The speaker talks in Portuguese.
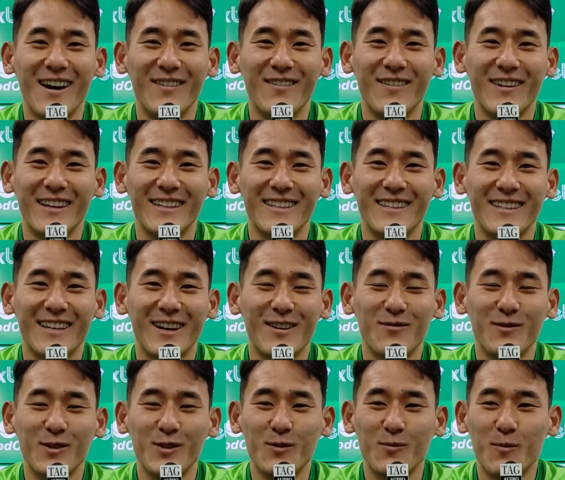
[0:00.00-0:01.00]
a festa tá
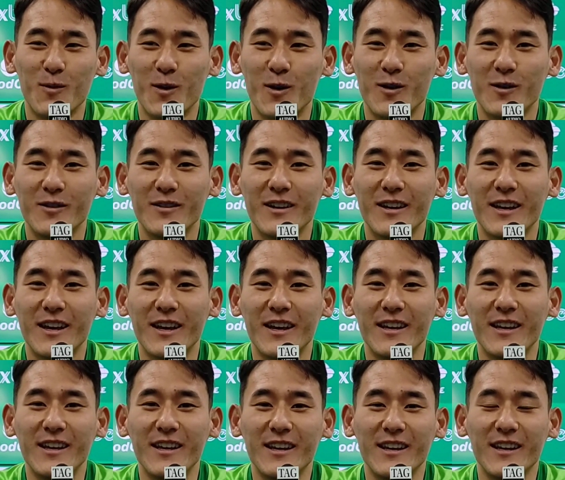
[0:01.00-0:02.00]
muito bom
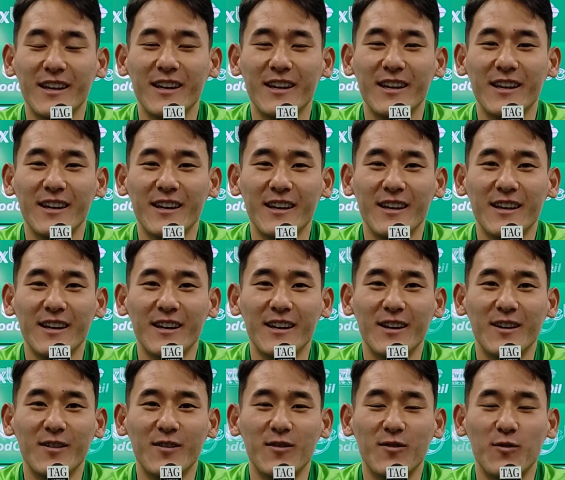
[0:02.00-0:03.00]

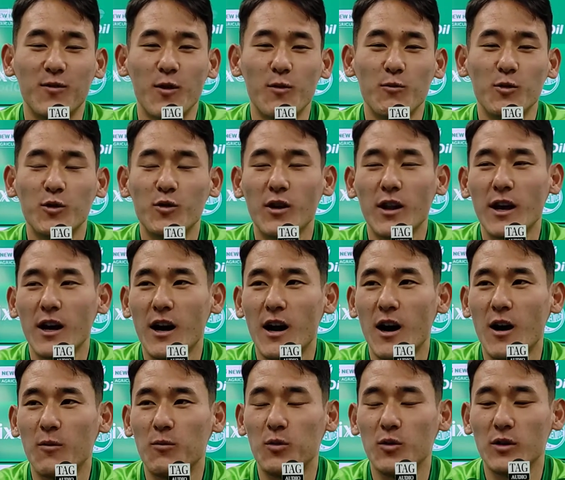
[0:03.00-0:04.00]
e foi muito
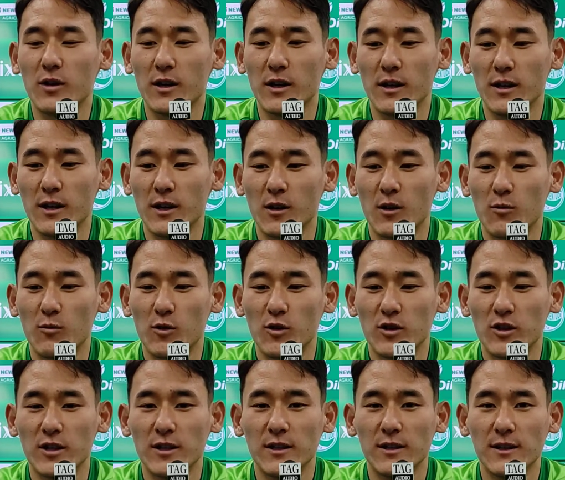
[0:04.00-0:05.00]
legal porque, como eu
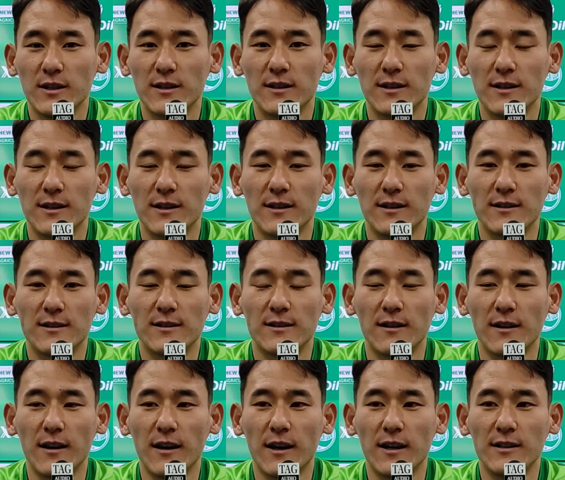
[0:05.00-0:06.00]
te disse antes,
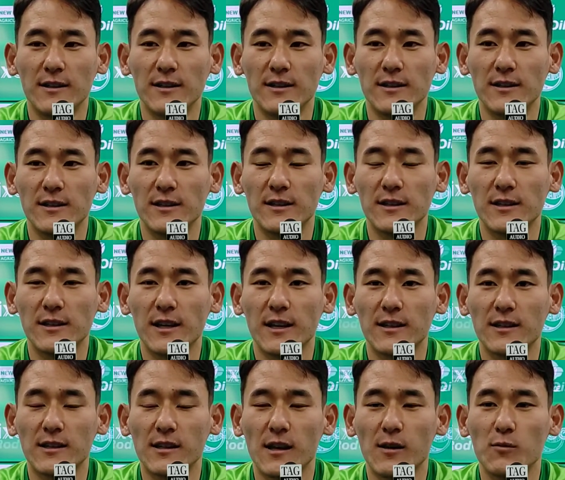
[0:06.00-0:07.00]
né, a gente
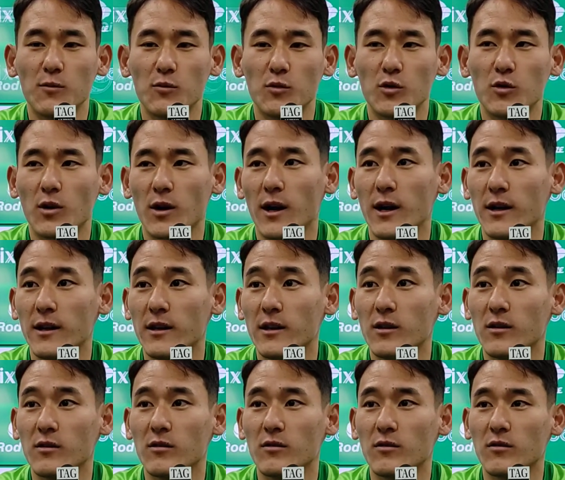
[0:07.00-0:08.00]
recebe muito
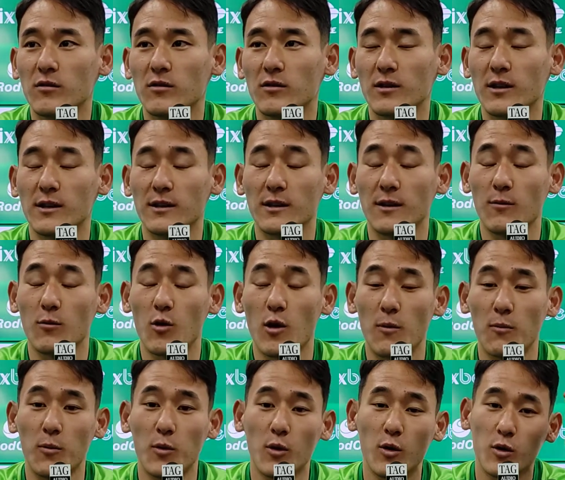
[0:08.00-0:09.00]
carinho, nós recebemos
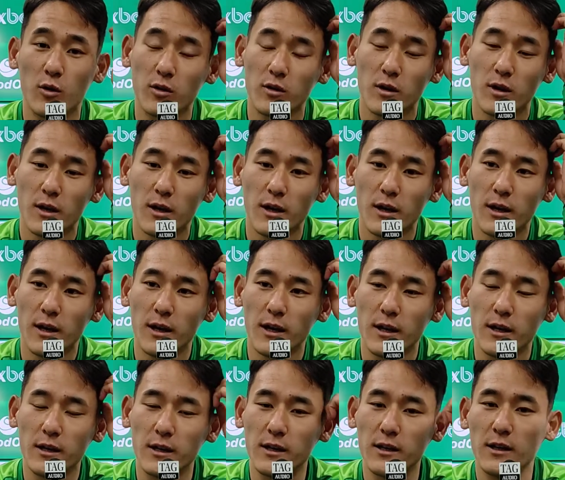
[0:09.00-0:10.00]
apoio
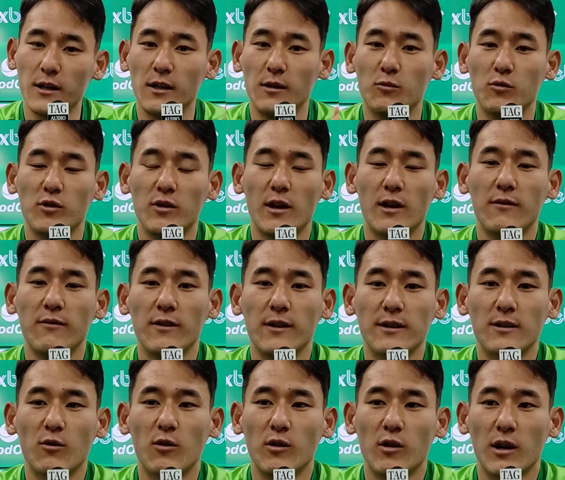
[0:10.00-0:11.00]
e muitas
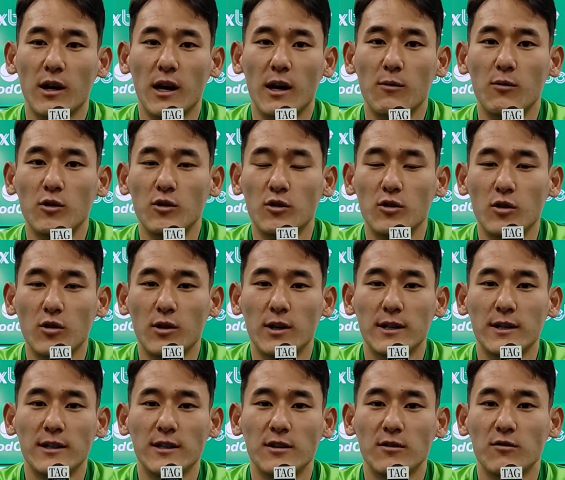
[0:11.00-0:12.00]
vezes quando acaba o jogo a
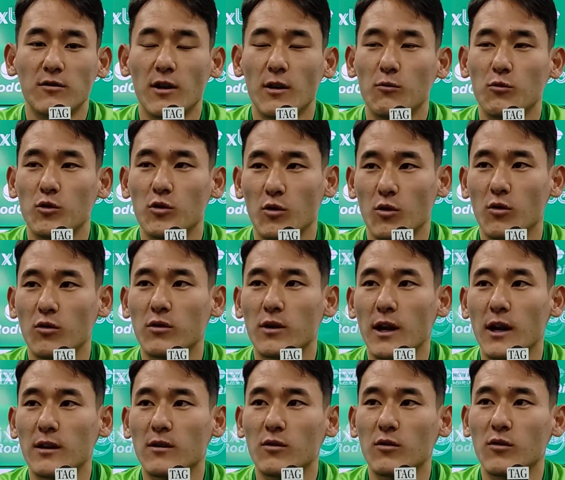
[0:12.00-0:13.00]
gente não tem muito
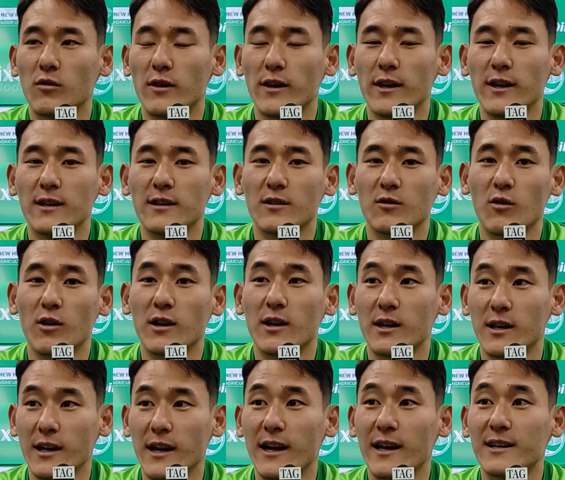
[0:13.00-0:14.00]
contato com eles, com a
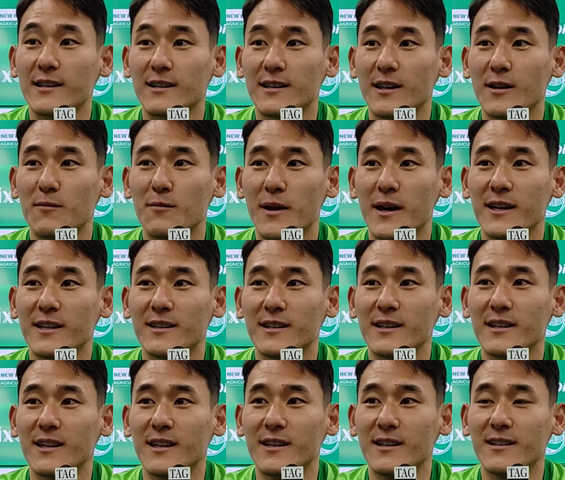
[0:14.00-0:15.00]
criança, né, mais
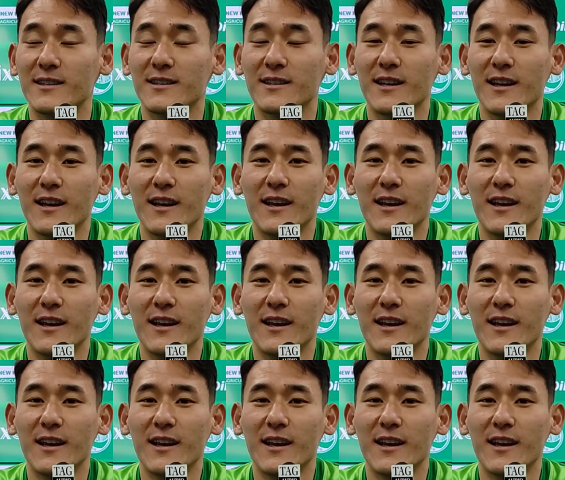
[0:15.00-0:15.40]
que eles